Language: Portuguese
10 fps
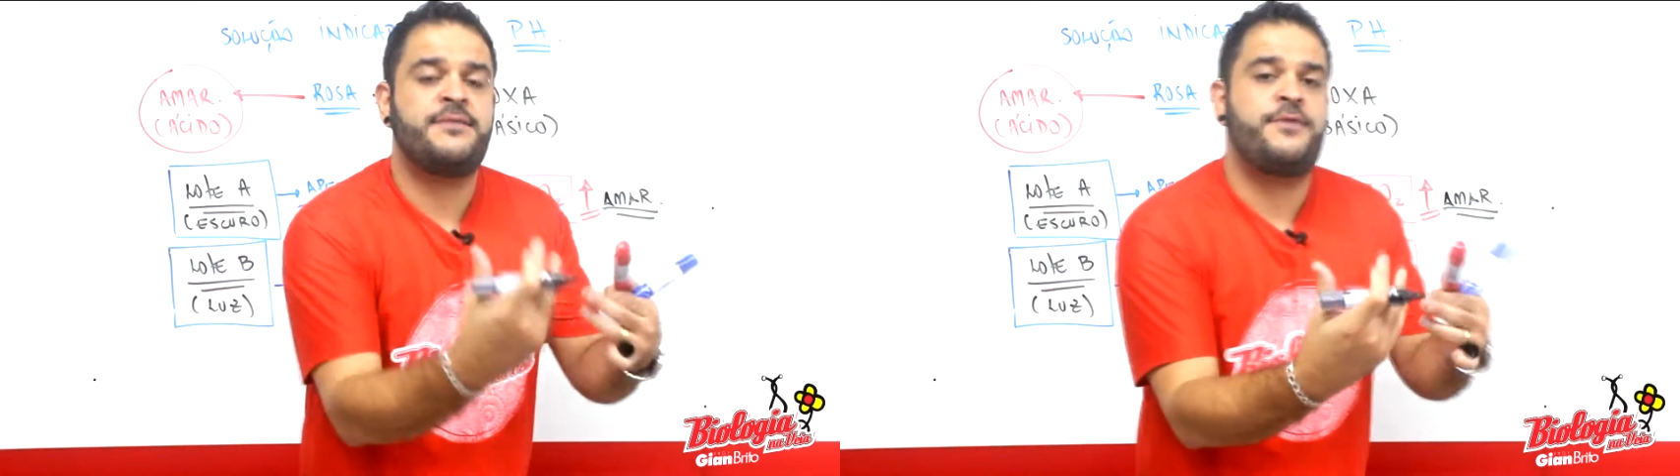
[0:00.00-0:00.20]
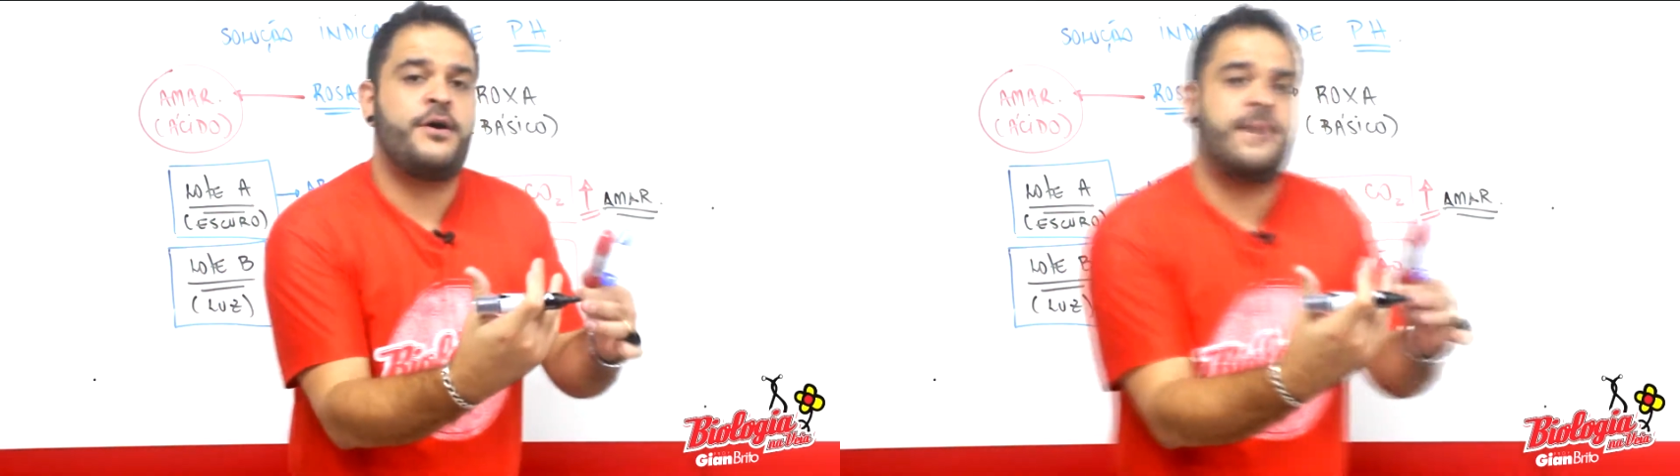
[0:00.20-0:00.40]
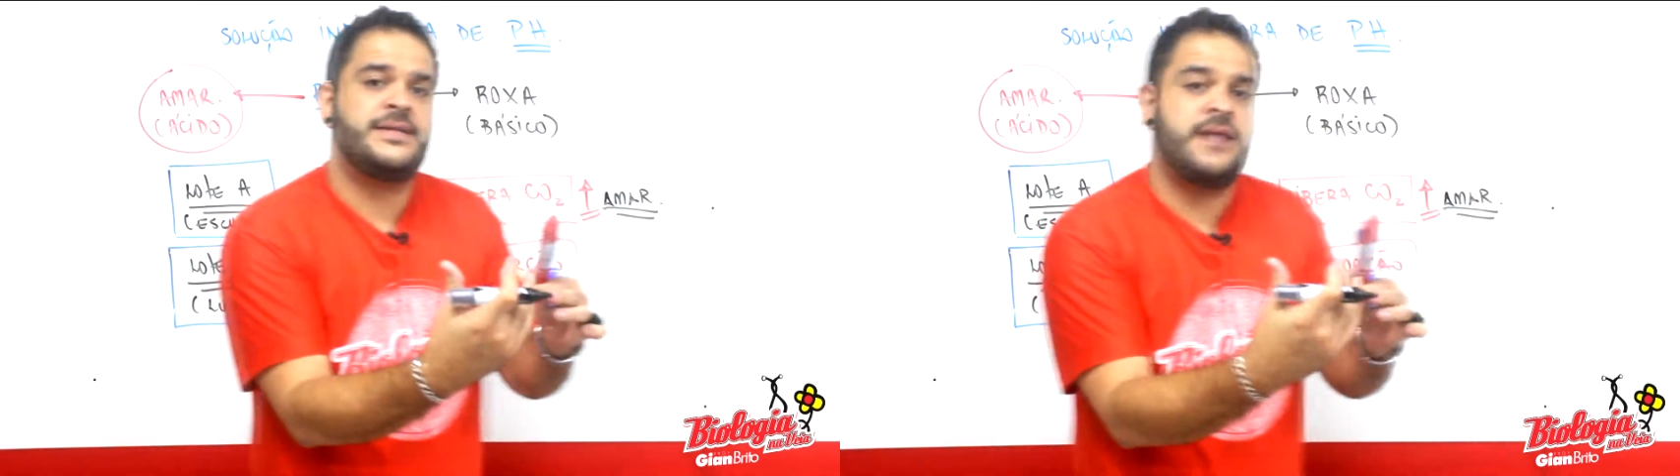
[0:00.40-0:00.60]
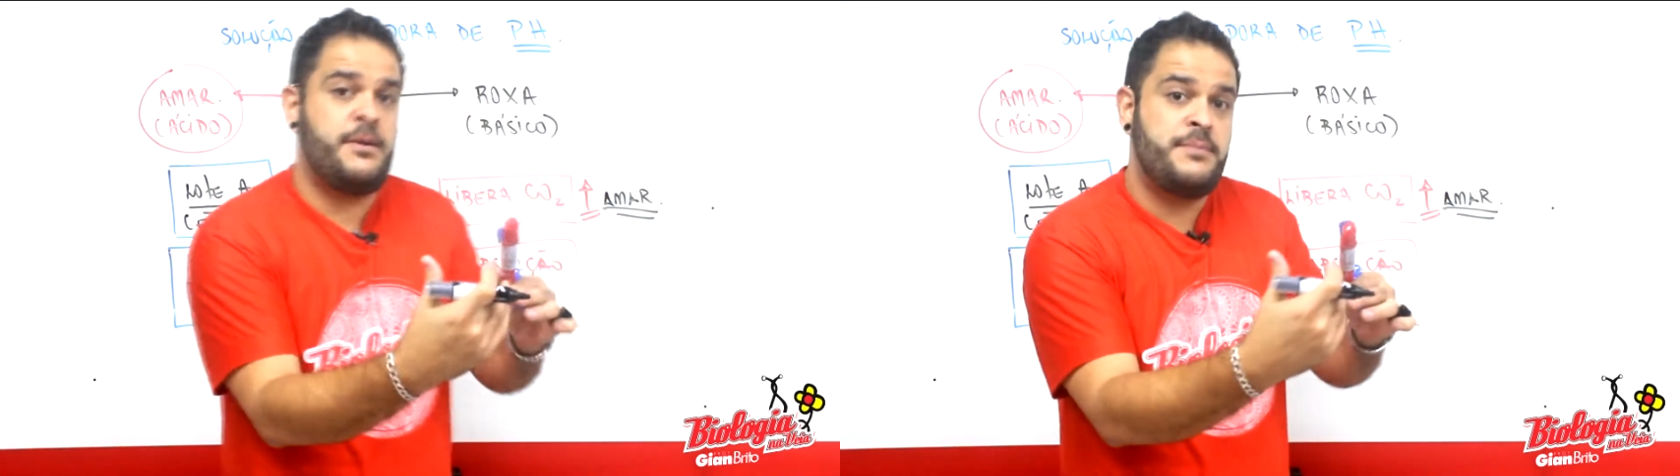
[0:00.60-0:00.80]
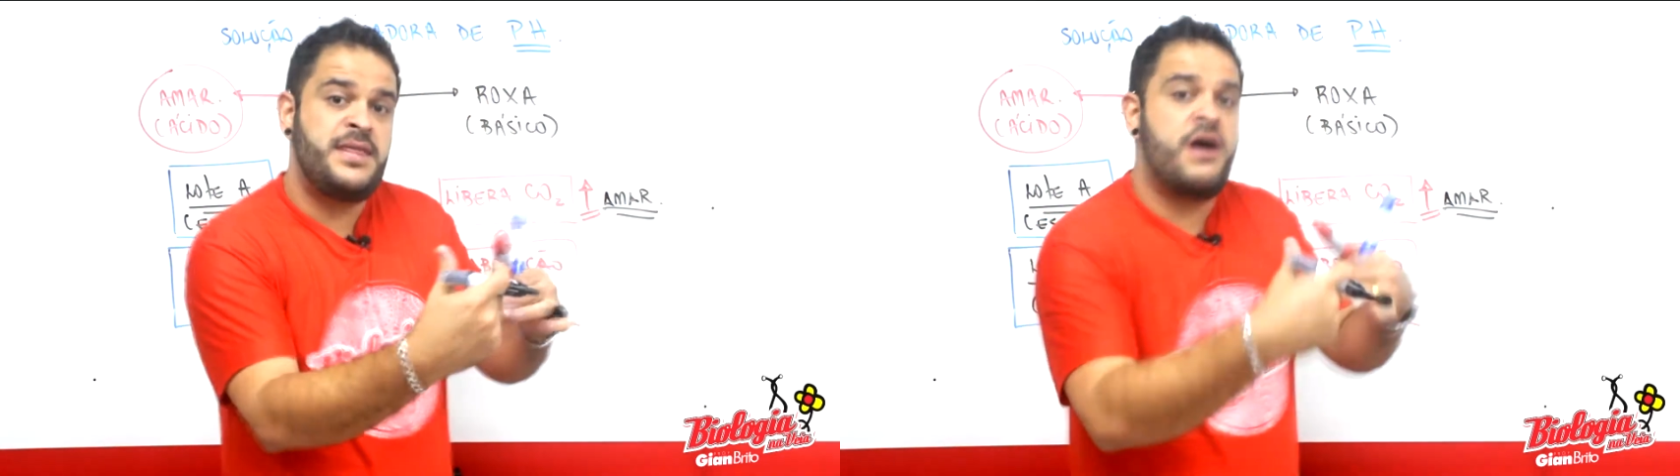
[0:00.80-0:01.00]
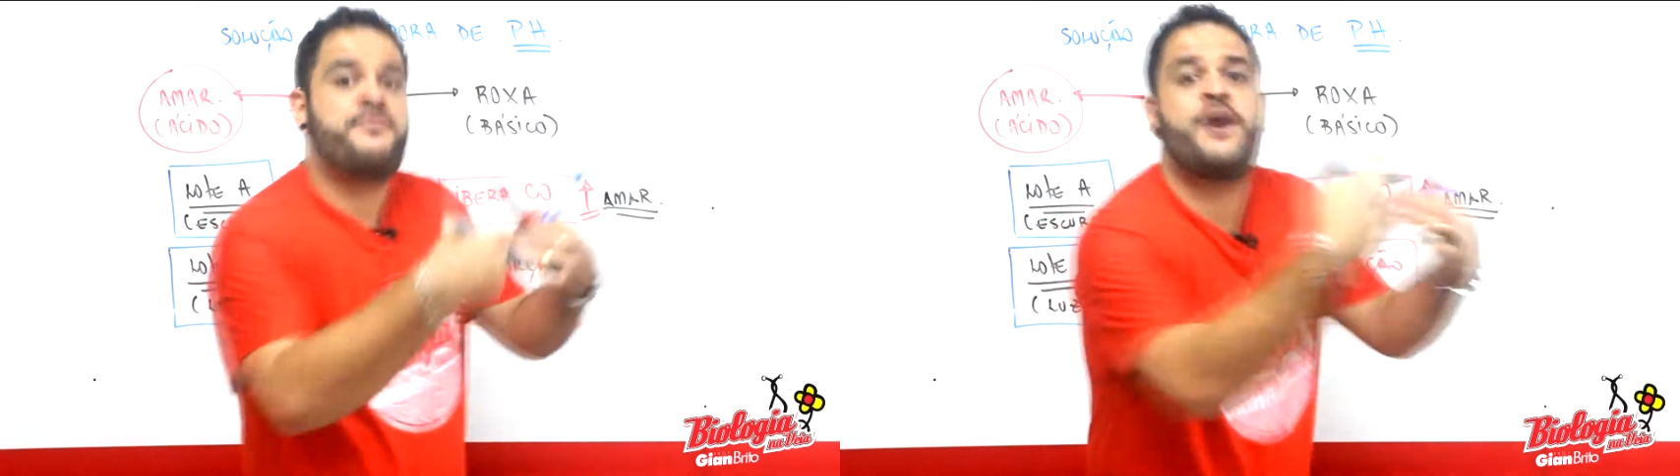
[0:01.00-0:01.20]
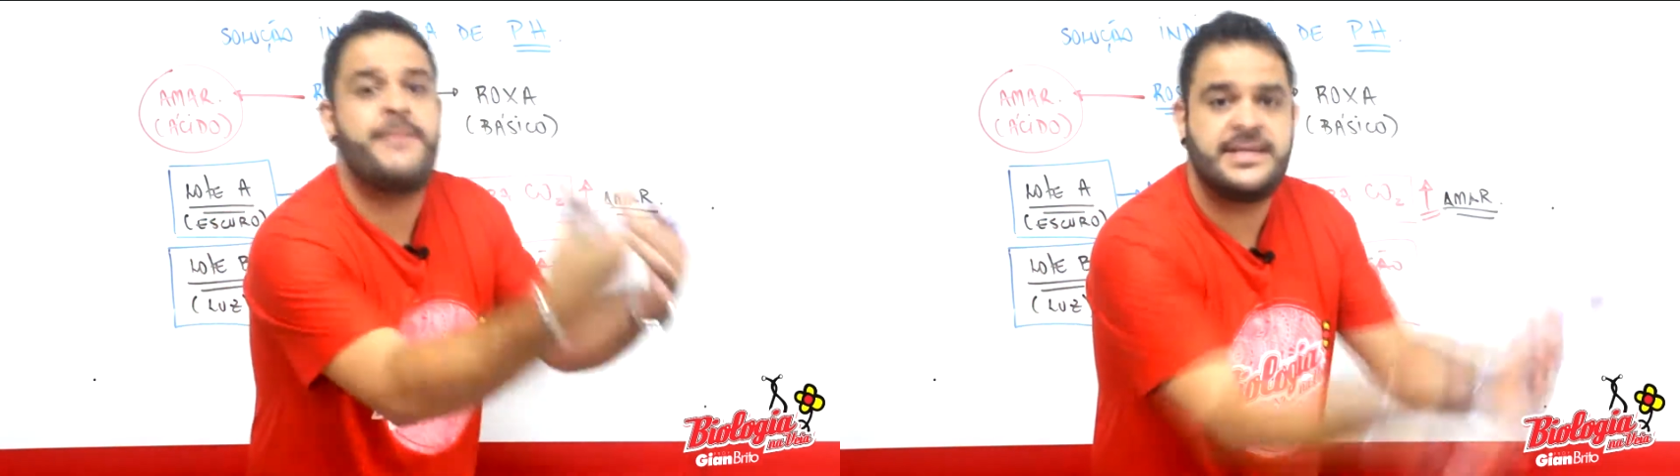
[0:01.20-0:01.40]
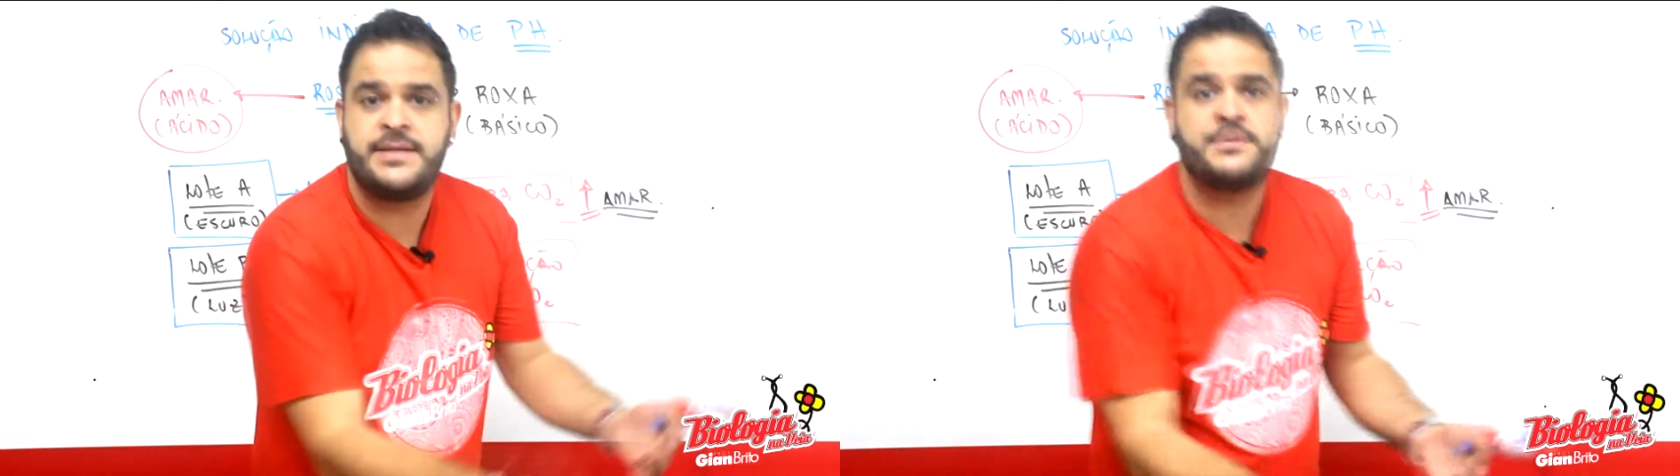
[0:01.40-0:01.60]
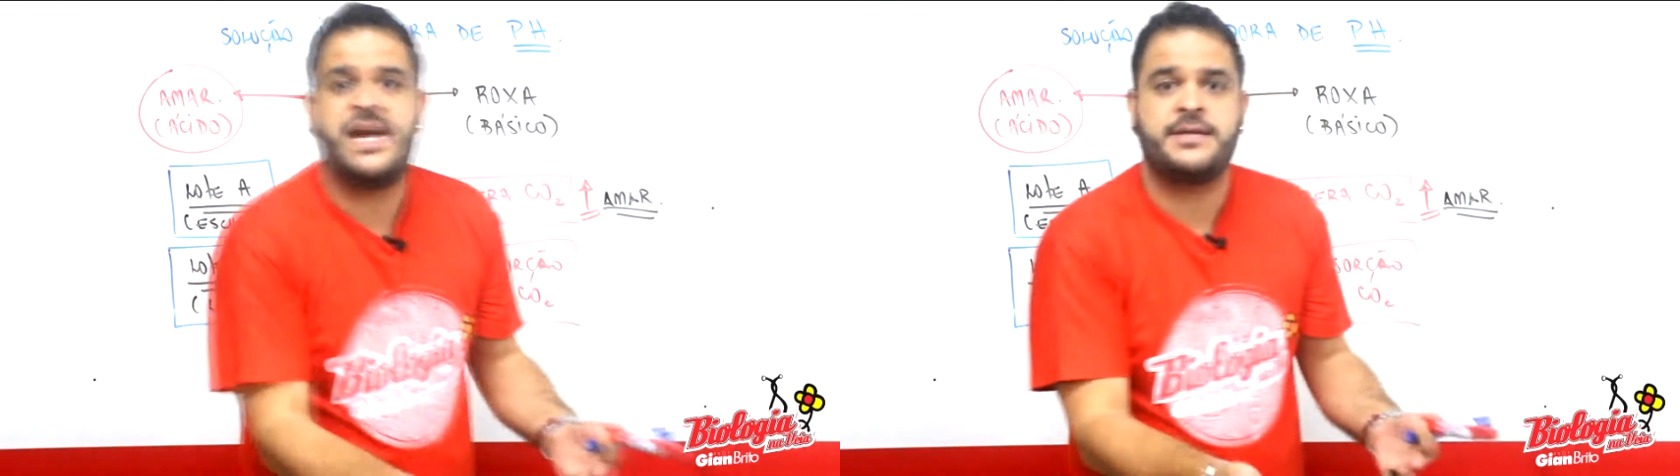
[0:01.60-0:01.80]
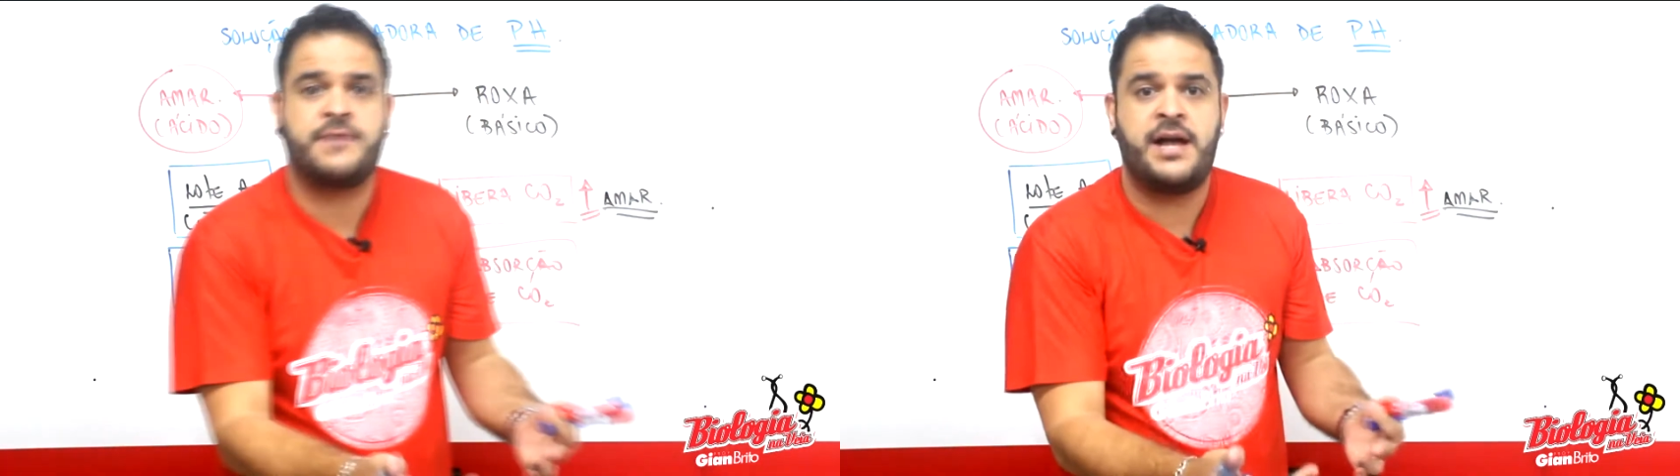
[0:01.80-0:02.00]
formação, a menor formação de ácido